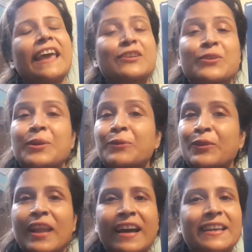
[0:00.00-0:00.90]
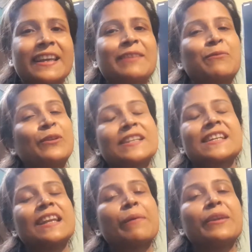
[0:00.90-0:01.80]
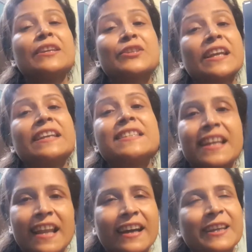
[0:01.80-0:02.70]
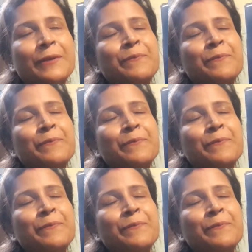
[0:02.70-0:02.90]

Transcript: একজনের মতো লাগে বলেছিলামই নিজের নিজের লাগে